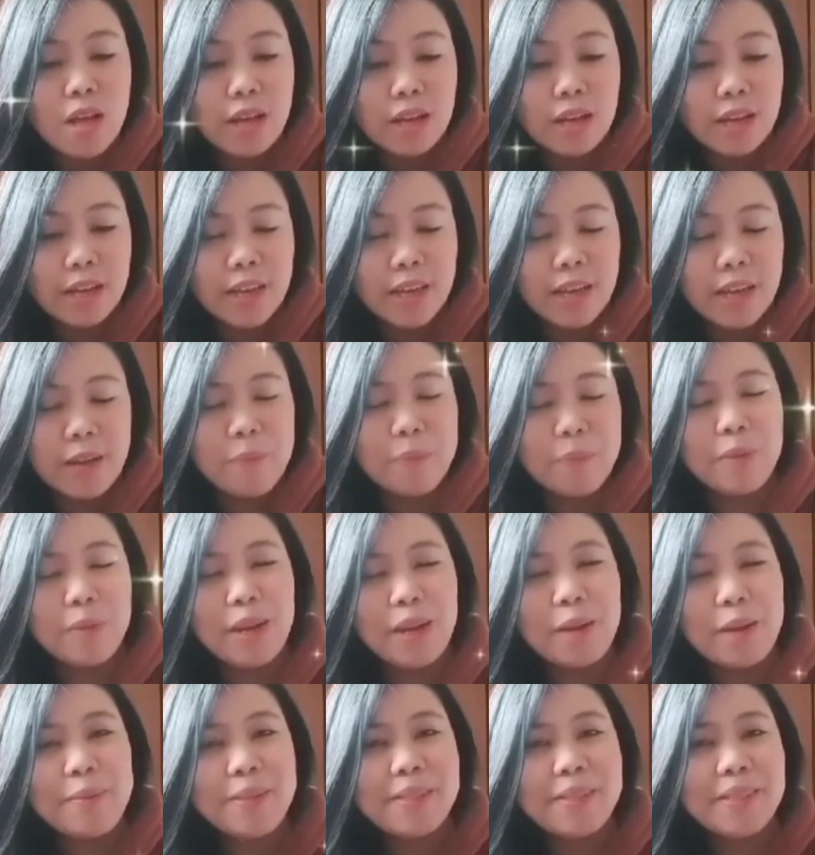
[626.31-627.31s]
Kaya
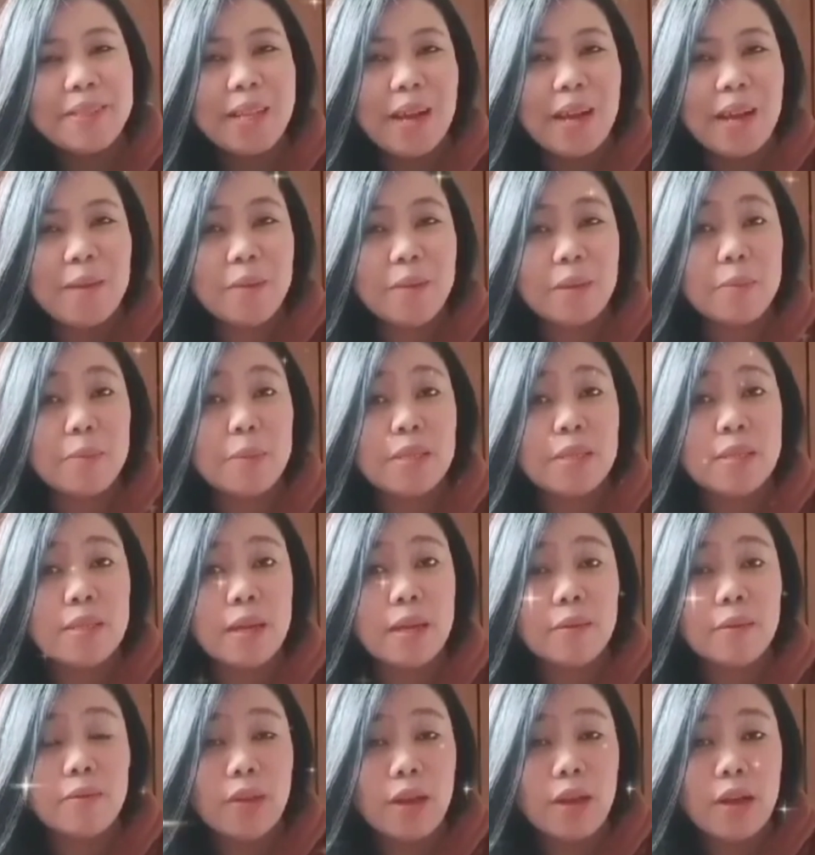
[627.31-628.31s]
maraming salamat
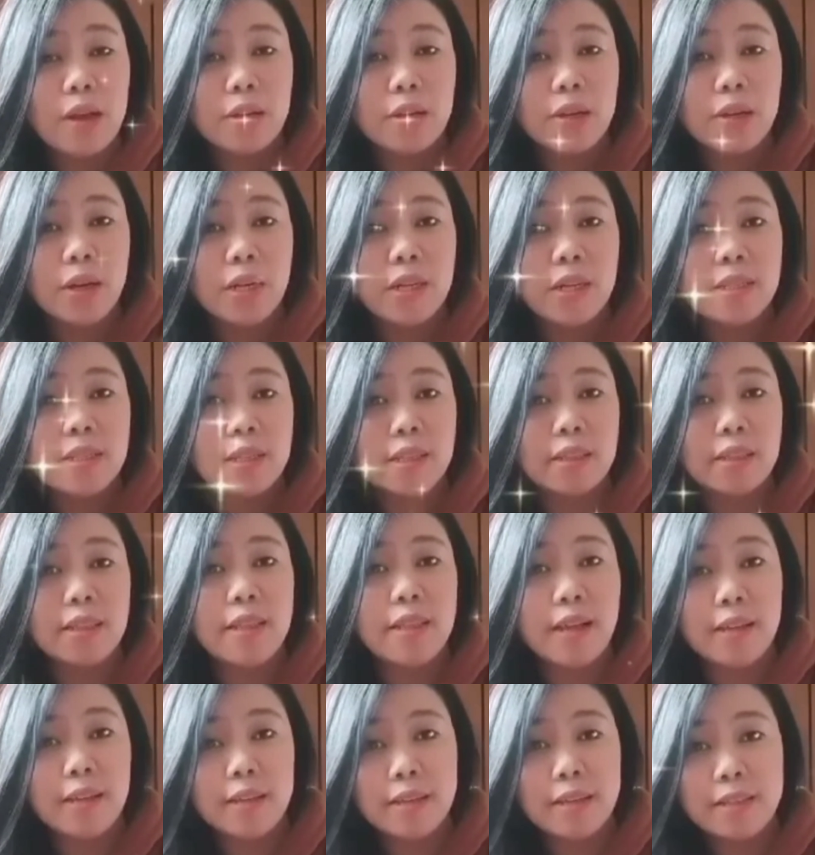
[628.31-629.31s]
Bisdoc Vloggers at
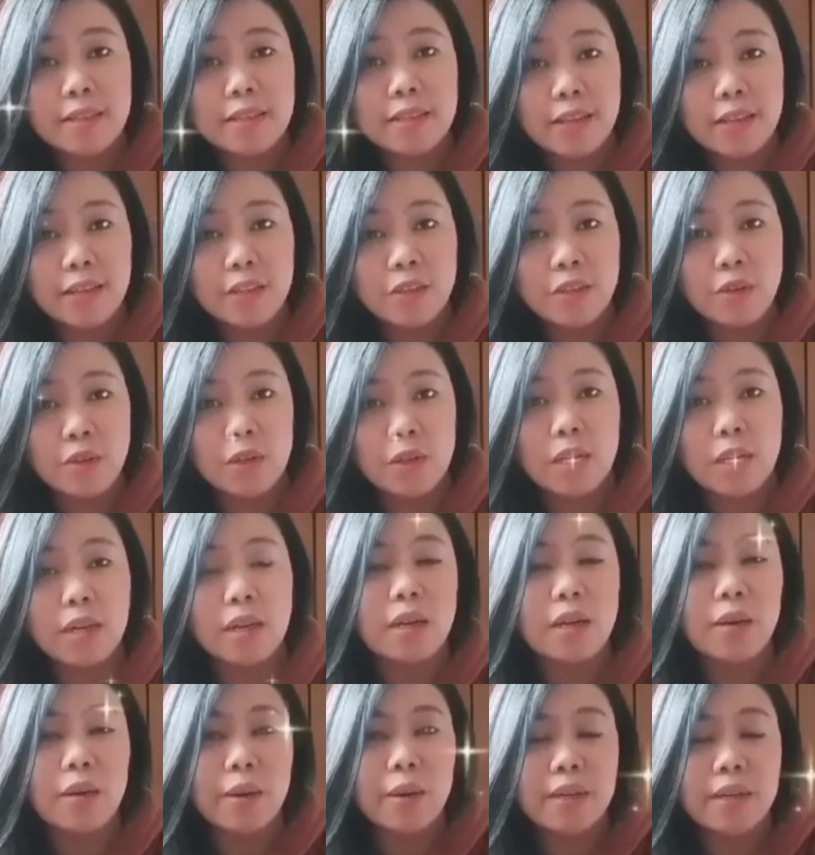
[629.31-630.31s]
dahil din sa inyo,
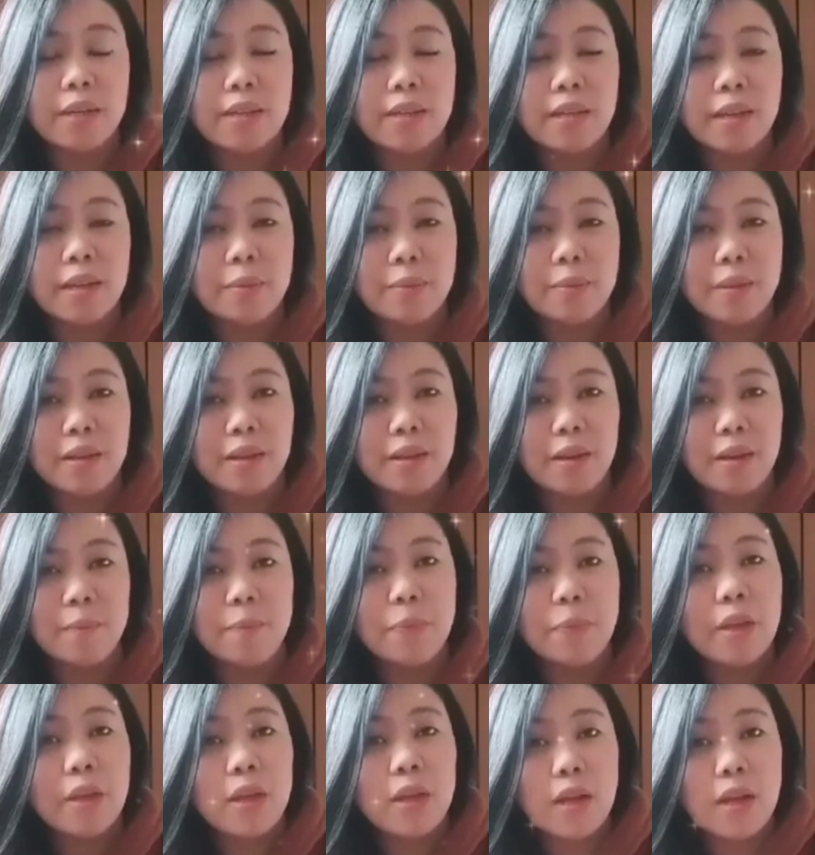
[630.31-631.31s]
nakagawa din kami ng
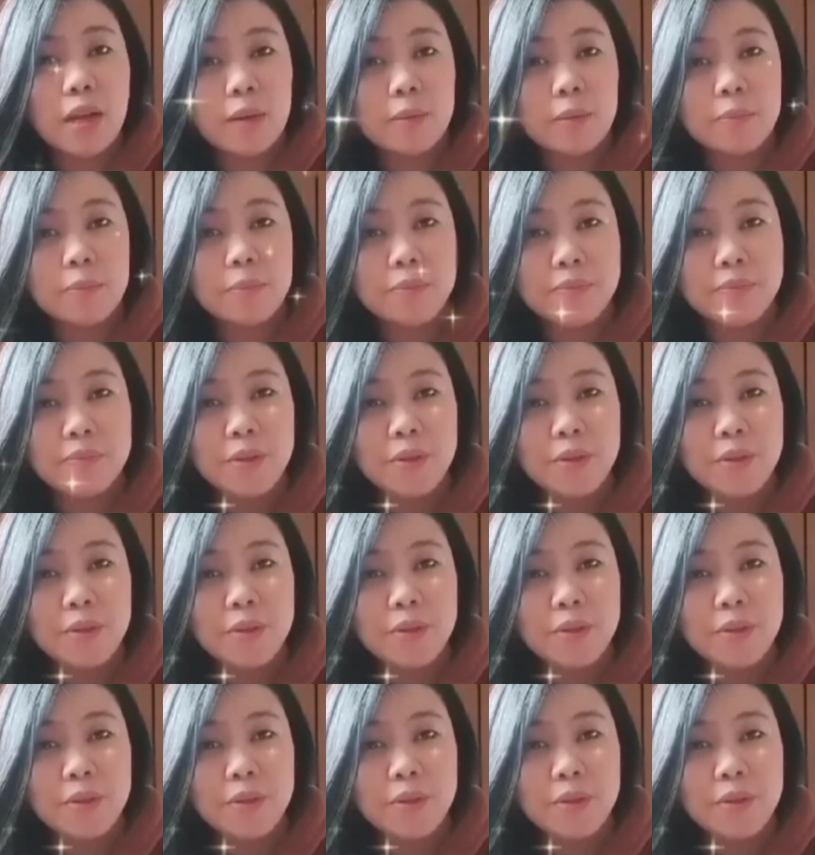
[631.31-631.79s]
um,